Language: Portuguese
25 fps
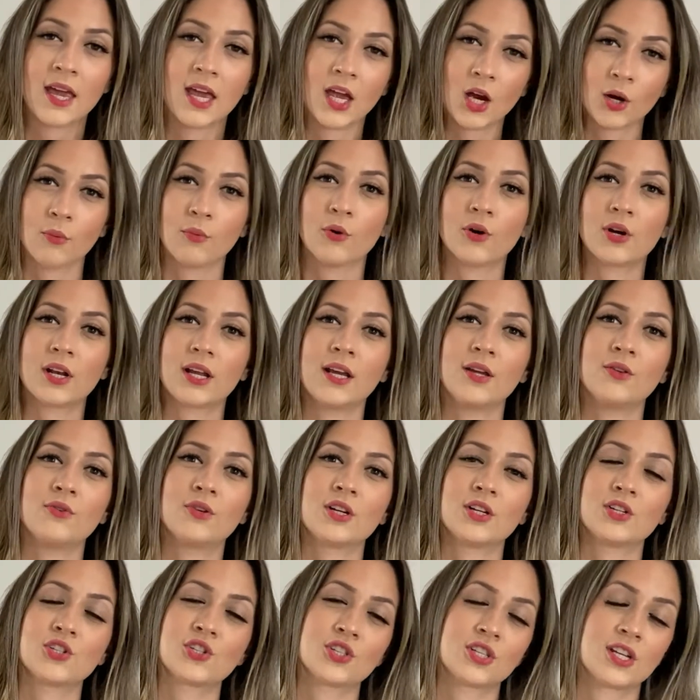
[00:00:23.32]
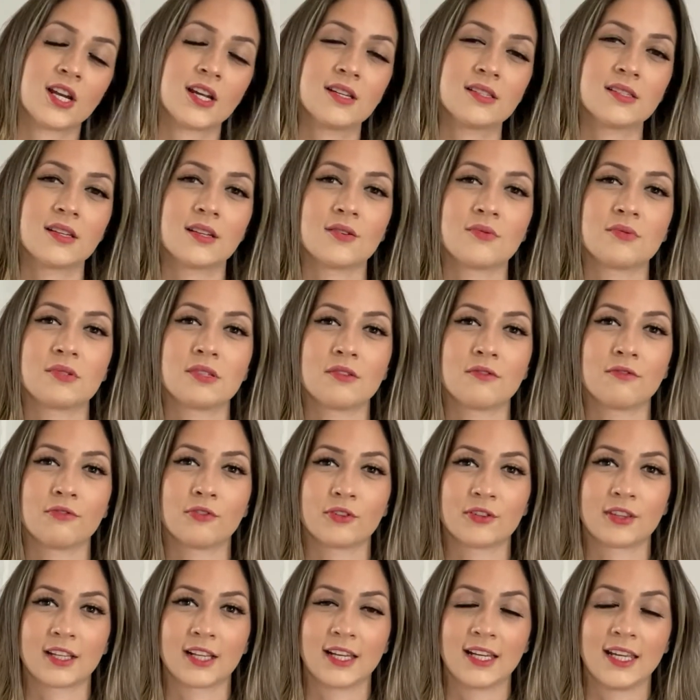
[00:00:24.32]
eu morei durante três anos em
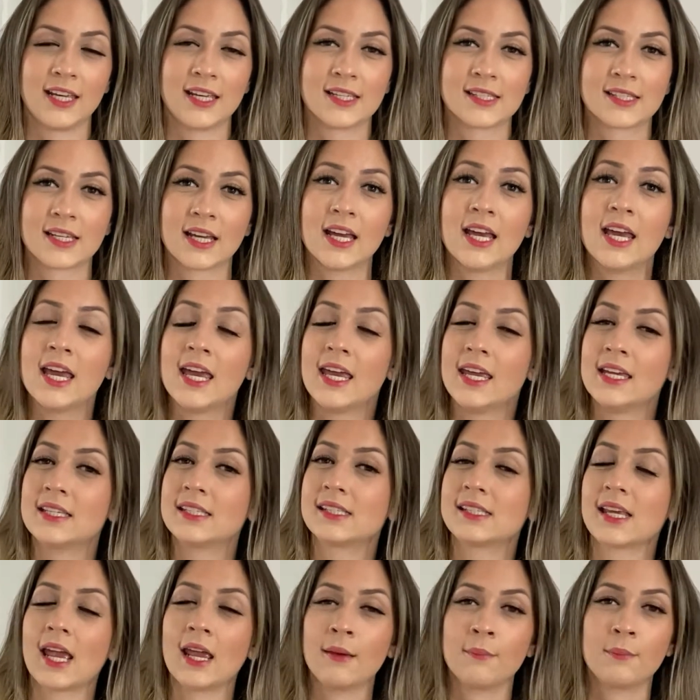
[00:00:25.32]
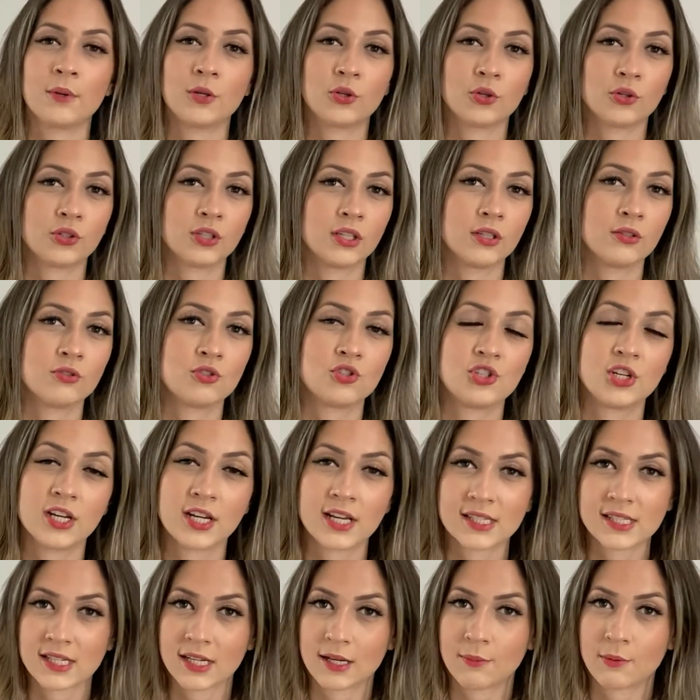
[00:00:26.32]
Fortaleza e sempre tô dando
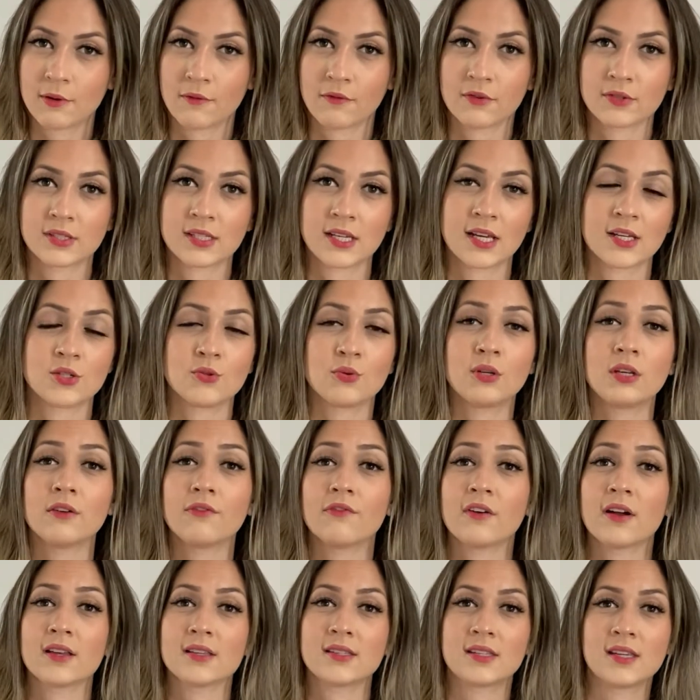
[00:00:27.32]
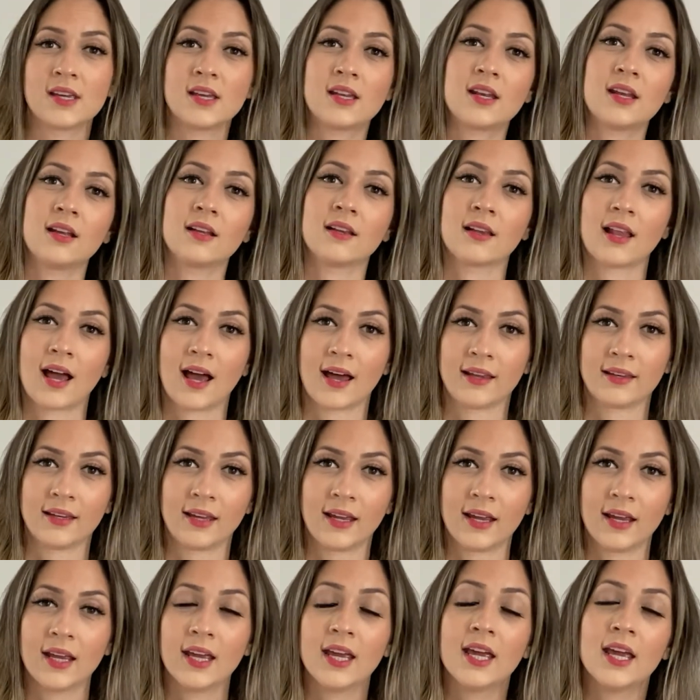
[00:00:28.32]
dicas aqui para vocês do que fazerem lá,
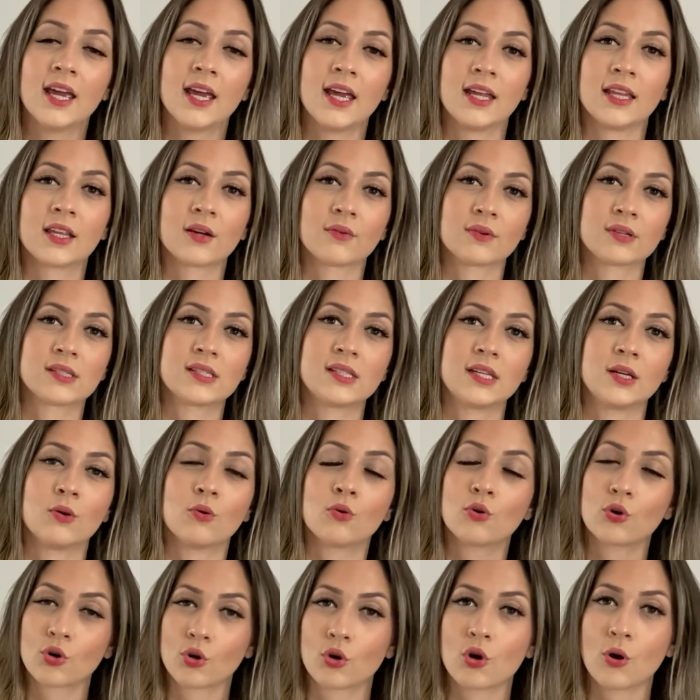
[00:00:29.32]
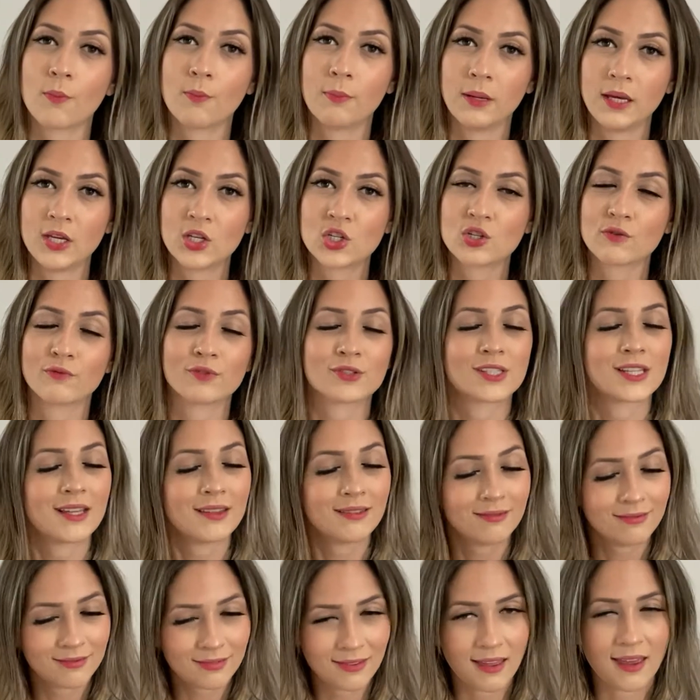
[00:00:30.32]
né? Então, assim, o Crocobit
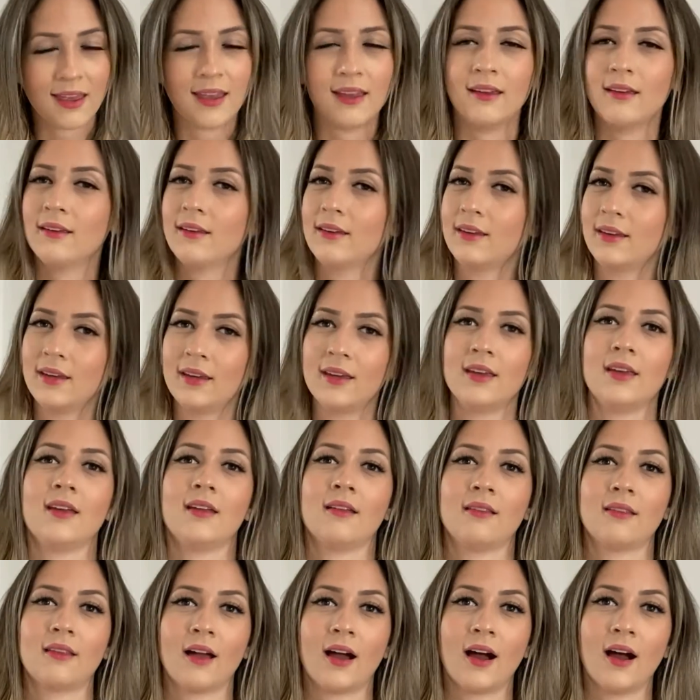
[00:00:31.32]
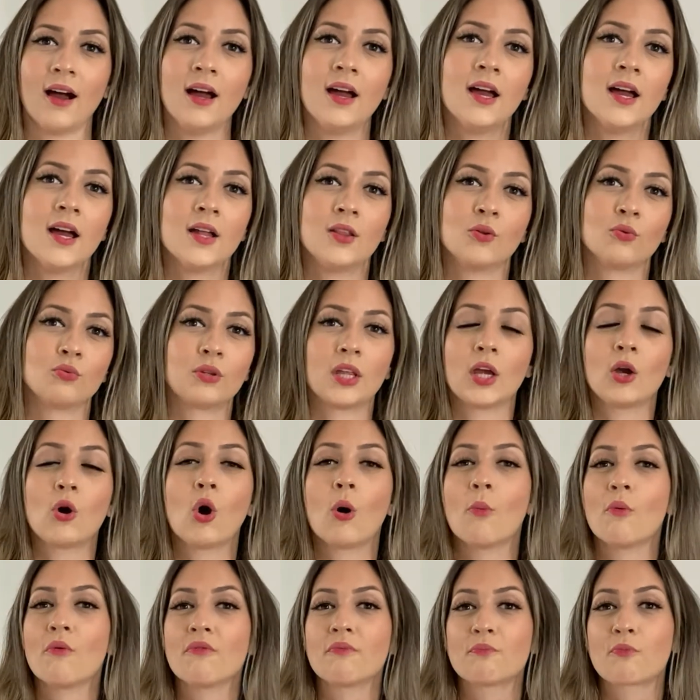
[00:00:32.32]
você tem que ir, tá? Não tem
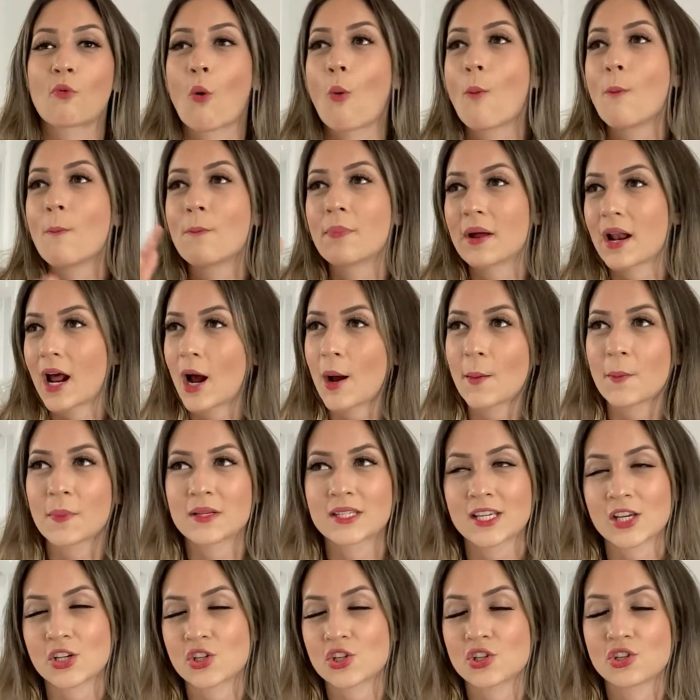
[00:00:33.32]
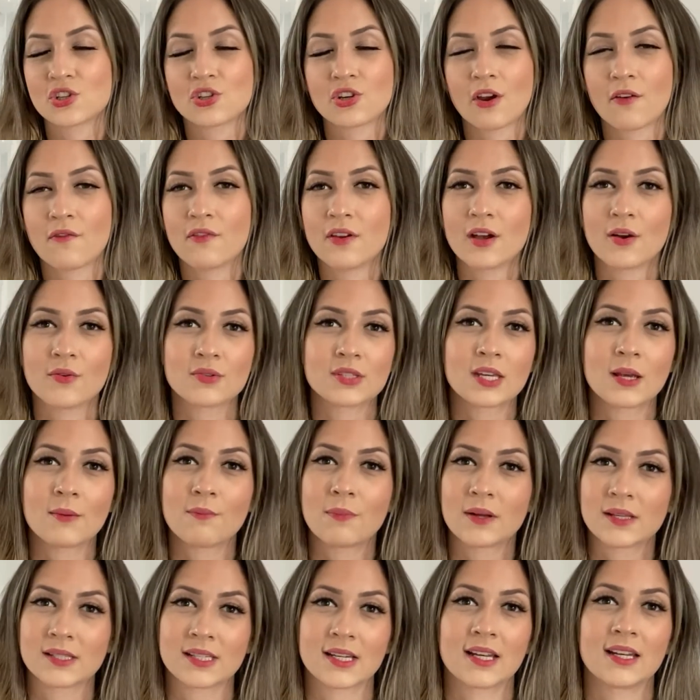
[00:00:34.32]
como comprar uma passagem de avião sem
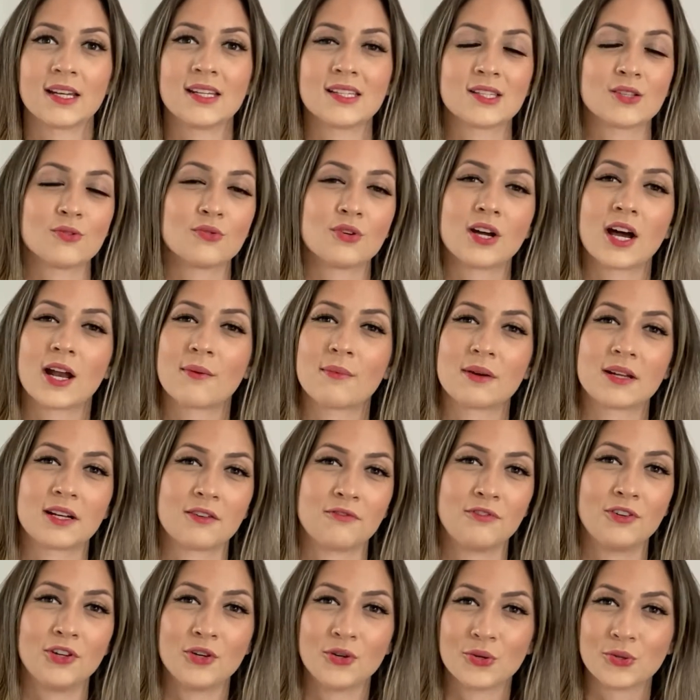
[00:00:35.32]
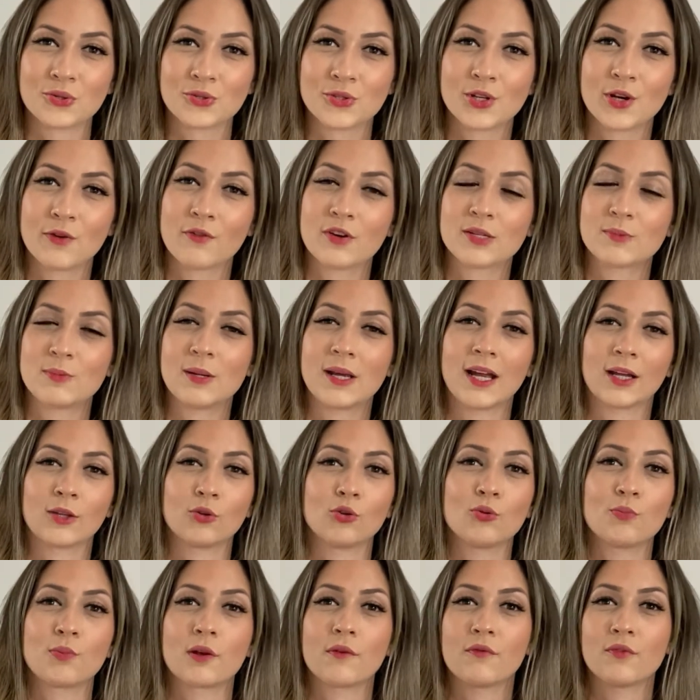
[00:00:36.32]
passar nesse lugar maravilhoso e eu vou explicar
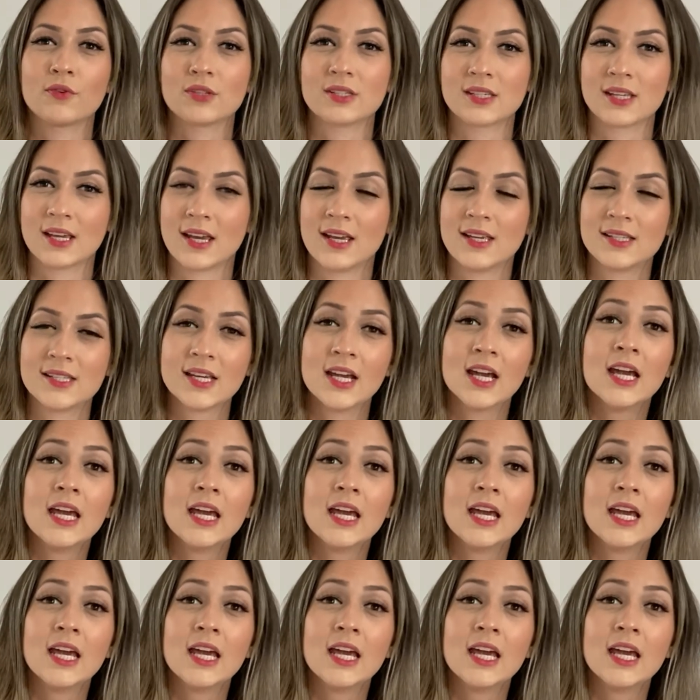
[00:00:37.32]
tudo para vocês